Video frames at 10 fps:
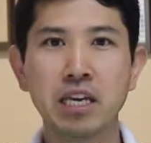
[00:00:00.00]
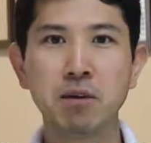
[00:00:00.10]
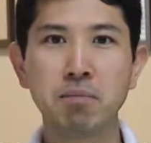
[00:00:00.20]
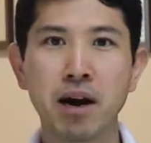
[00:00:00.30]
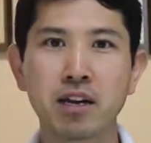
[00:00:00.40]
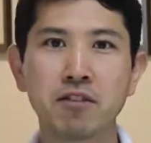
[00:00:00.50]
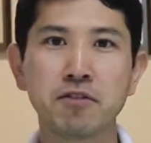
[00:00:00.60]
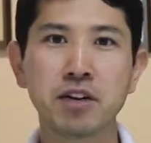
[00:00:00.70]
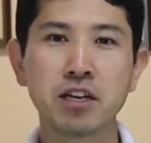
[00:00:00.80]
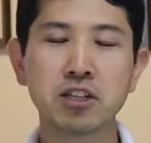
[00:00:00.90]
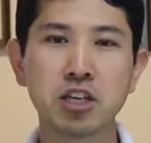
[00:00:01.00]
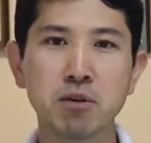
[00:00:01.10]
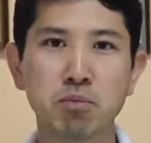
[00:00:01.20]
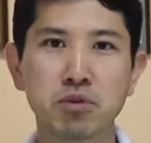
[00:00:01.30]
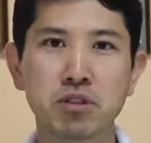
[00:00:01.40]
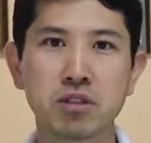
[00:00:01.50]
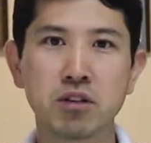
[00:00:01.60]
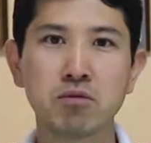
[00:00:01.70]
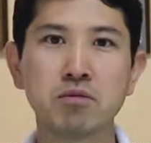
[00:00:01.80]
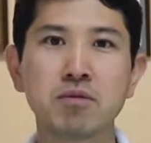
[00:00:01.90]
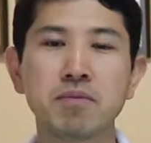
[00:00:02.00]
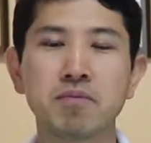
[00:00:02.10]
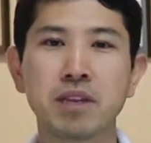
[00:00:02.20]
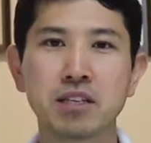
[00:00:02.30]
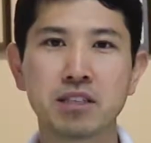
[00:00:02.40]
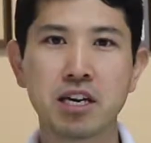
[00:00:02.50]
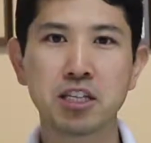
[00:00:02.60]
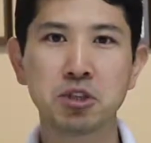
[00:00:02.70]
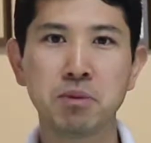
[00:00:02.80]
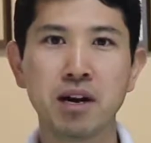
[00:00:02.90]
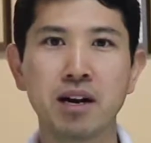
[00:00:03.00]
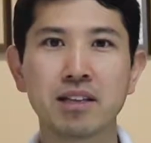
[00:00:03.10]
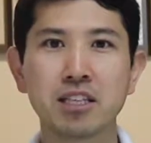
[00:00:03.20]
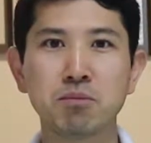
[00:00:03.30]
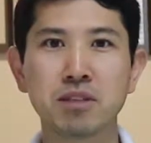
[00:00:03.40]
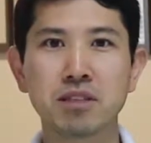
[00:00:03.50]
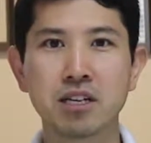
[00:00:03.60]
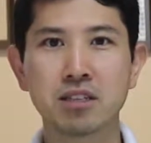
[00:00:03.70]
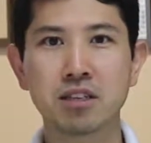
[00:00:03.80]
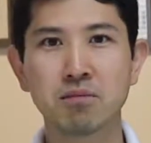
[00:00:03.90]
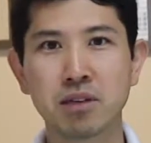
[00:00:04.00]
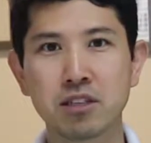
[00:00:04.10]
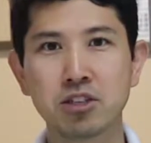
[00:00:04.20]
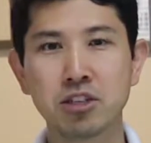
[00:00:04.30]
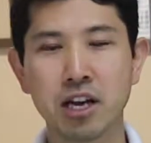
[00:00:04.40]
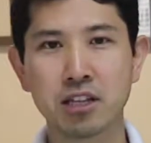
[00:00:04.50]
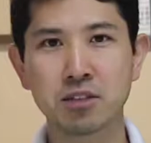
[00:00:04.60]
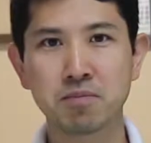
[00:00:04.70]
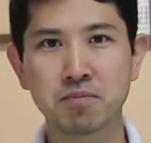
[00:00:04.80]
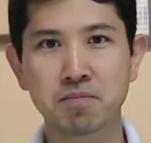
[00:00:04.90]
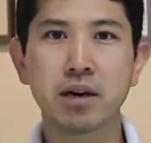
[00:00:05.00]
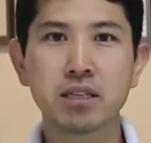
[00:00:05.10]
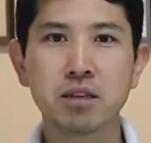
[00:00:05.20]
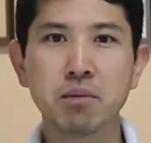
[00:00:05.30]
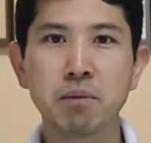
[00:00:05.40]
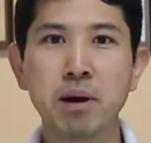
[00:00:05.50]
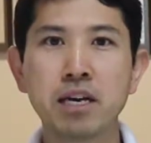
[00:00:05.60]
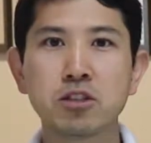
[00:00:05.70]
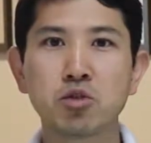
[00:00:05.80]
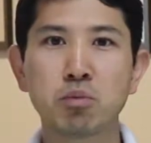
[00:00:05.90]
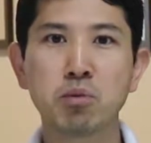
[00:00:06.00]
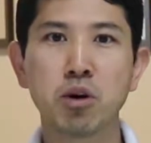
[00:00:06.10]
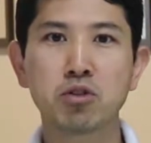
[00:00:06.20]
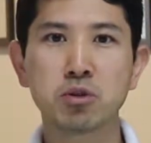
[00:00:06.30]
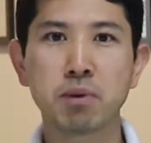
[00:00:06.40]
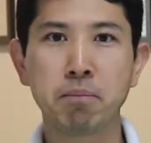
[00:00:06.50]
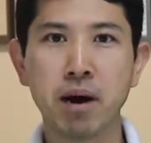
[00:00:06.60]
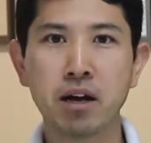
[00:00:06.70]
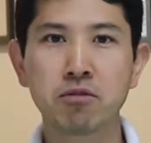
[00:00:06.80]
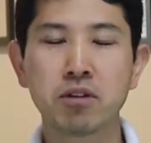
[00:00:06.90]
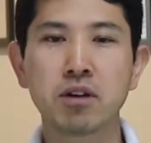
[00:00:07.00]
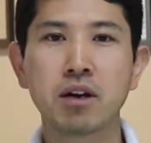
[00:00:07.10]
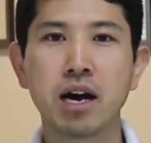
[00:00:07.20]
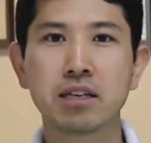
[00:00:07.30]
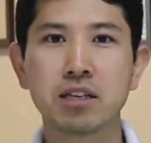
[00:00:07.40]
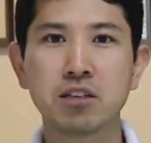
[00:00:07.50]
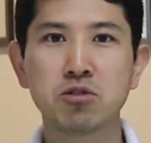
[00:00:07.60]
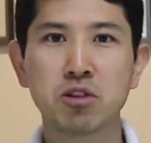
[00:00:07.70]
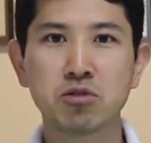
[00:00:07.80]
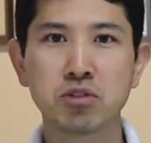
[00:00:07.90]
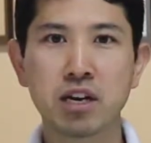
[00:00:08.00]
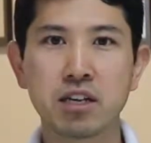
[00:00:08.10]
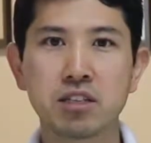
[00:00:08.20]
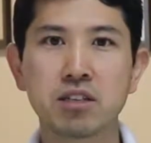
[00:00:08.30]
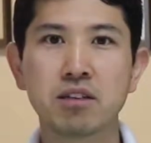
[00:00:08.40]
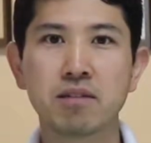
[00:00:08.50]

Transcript: e para frangas de reposição da sétima a 17 semanas de idade. Para saber mais sobre o modo de preparo, acesse o nosso site